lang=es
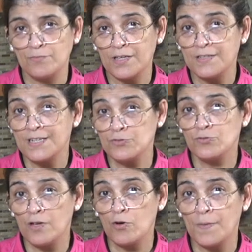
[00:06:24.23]
un
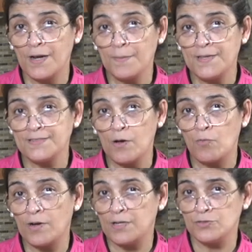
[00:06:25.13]
aderezo de ajo para pizza
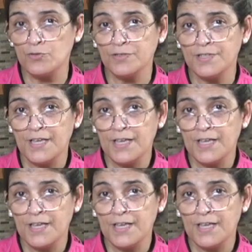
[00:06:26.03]
o calzón